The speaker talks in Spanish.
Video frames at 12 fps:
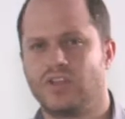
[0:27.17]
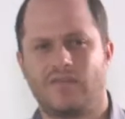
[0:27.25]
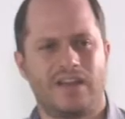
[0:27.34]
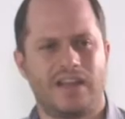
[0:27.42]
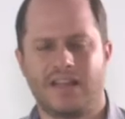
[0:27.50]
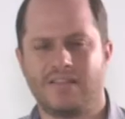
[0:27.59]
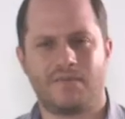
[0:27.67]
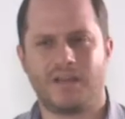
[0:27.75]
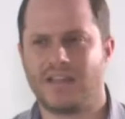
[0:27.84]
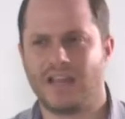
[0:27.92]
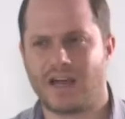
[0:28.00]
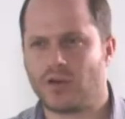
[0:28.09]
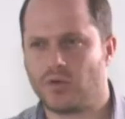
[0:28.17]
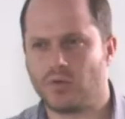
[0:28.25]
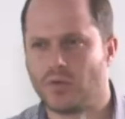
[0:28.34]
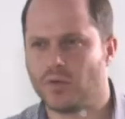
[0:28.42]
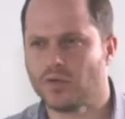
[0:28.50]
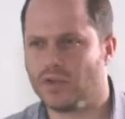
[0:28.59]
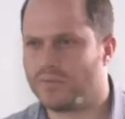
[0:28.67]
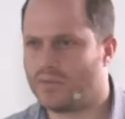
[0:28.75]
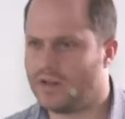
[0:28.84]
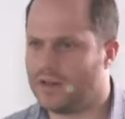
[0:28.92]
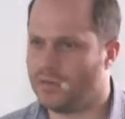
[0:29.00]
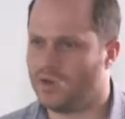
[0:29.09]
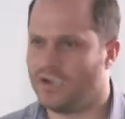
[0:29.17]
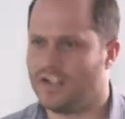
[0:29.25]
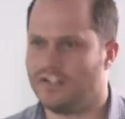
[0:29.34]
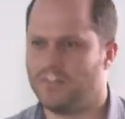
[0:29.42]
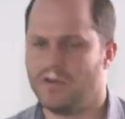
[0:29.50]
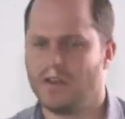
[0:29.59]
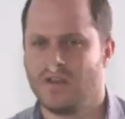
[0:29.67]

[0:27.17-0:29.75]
Definitivamente llegaron nuevos tiempos a la mojana